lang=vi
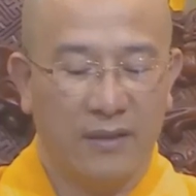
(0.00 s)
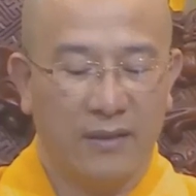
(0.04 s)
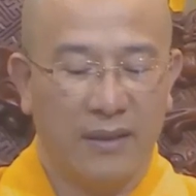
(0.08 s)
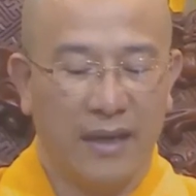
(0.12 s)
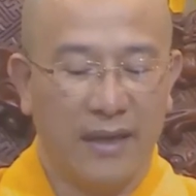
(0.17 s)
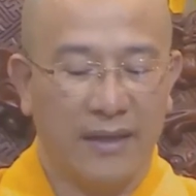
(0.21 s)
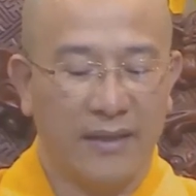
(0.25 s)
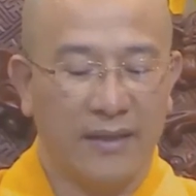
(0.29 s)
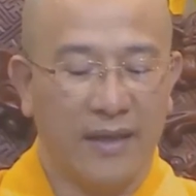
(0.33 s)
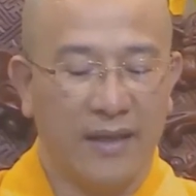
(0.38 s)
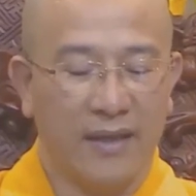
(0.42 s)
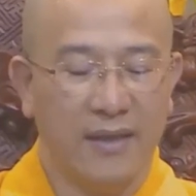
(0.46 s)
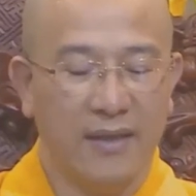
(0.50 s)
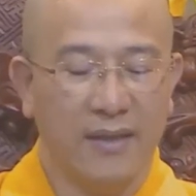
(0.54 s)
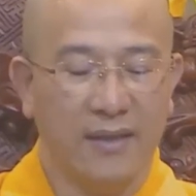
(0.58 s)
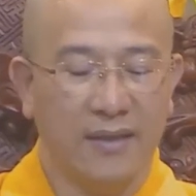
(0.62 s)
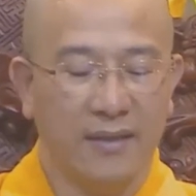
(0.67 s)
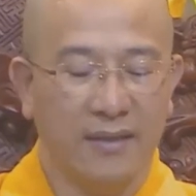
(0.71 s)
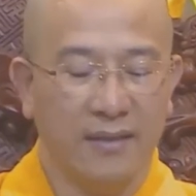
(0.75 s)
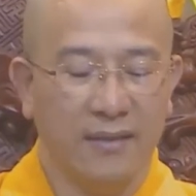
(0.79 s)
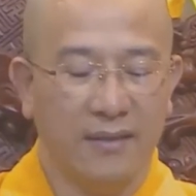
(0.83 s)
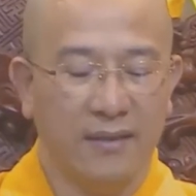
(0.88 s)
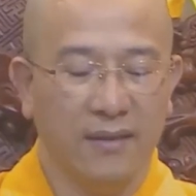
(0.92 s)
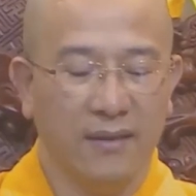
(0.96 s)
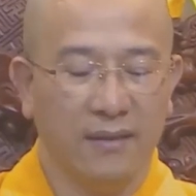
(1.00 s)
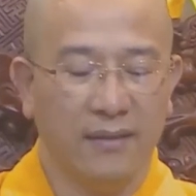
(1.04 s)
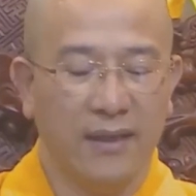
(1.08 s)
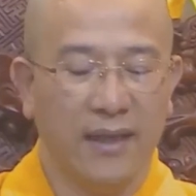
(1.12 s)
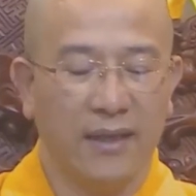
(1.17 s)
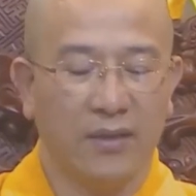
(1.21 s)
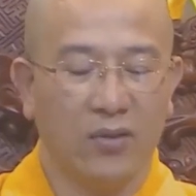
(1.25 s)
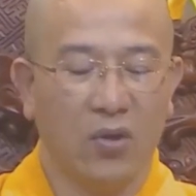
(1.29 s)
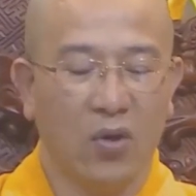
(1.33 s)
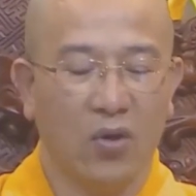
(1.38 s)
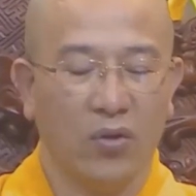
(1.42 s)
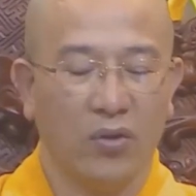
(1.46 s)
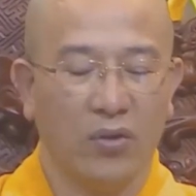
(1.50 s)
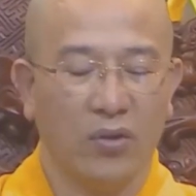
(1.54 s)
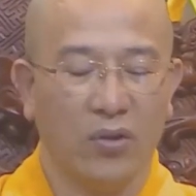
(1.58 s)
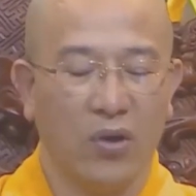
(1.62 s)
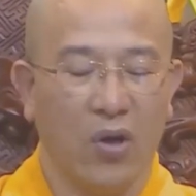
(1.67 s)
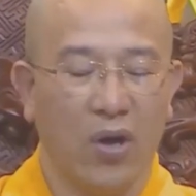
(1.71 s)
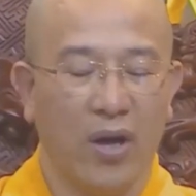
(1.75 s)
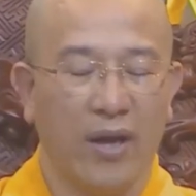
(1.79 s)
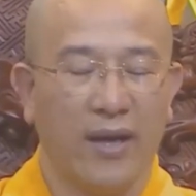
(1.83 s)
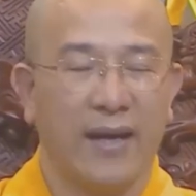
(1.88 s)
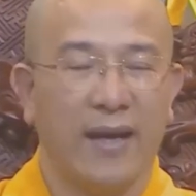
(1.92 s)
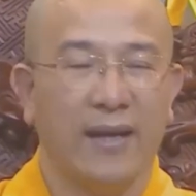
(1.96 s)
Tại đấy Đức Thế Tôn
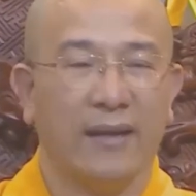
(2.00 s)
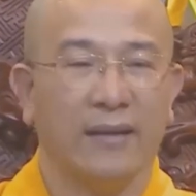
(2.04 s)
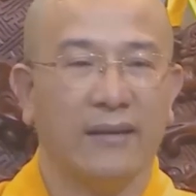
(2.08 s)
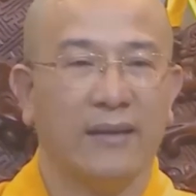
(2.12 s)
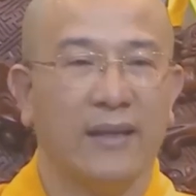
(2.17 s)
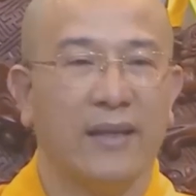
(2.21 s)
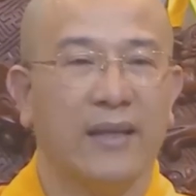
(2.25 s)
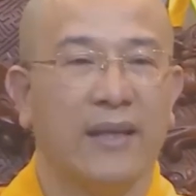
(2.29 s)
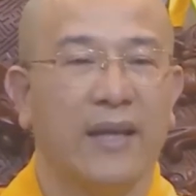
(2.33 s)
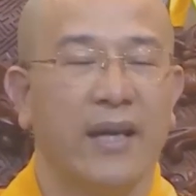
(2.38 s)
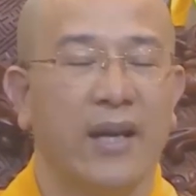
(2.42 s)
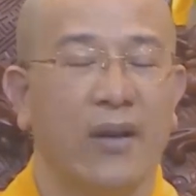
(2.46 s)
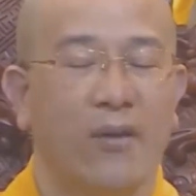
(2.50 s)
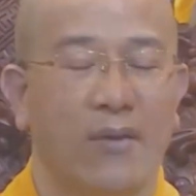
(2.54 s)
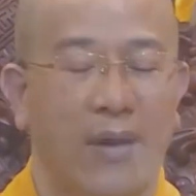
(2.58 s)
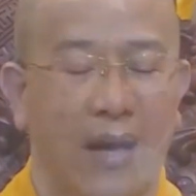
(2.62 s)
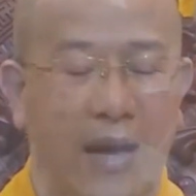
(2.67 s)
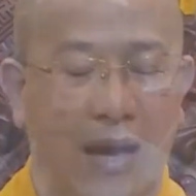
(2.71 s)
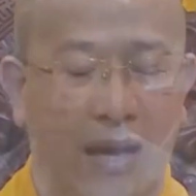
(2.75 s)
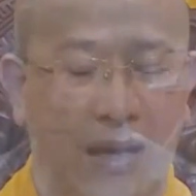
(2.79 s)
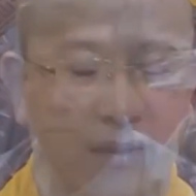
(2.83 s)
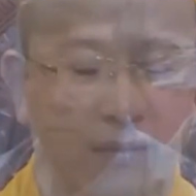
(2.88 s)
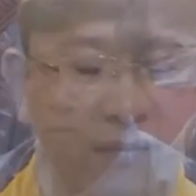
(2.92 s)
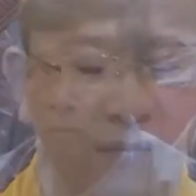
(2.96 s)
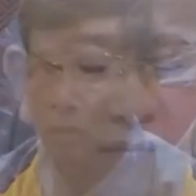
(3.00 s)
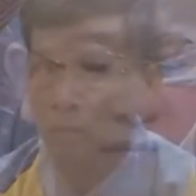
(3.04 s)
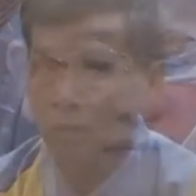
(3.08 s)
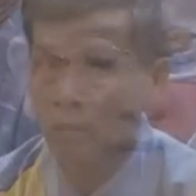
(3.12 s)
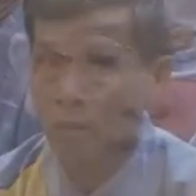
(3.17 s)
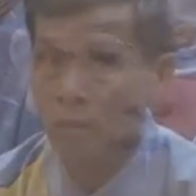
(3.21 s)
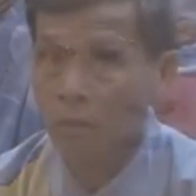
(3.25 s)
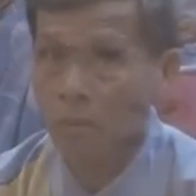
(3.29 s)
gọi các tỳ kheo lại và